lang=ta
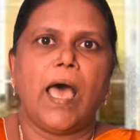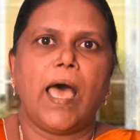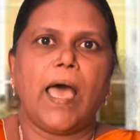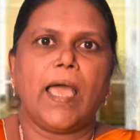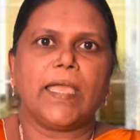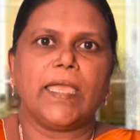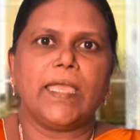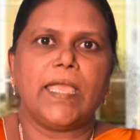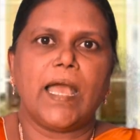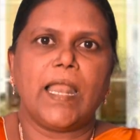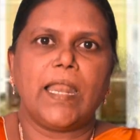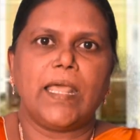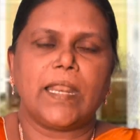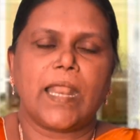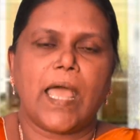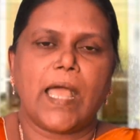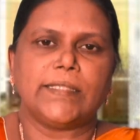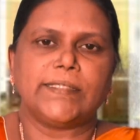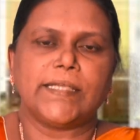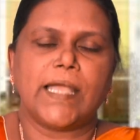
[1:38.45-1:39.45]
ஆகையாலே
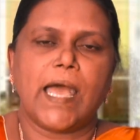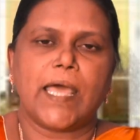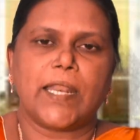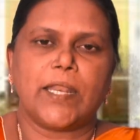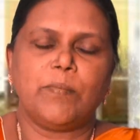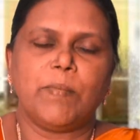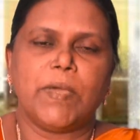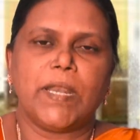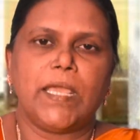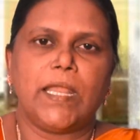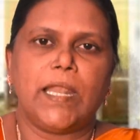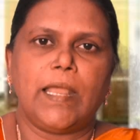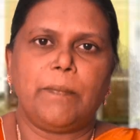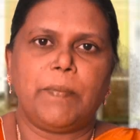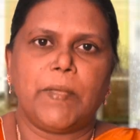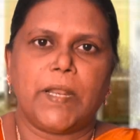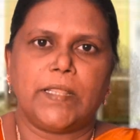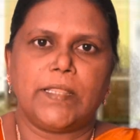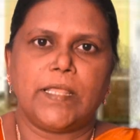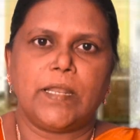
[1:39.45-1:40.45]
ராஜா அரண்மனையிலே
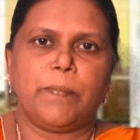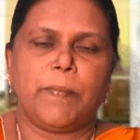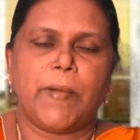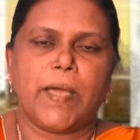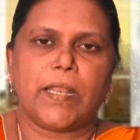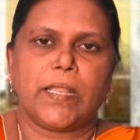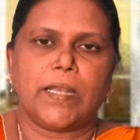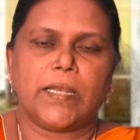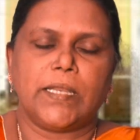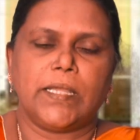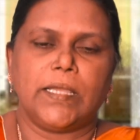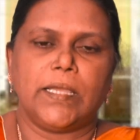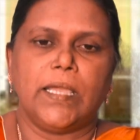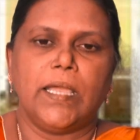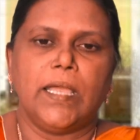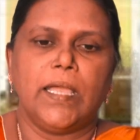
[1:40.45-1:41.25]
பிறந்திருப்பார் என்று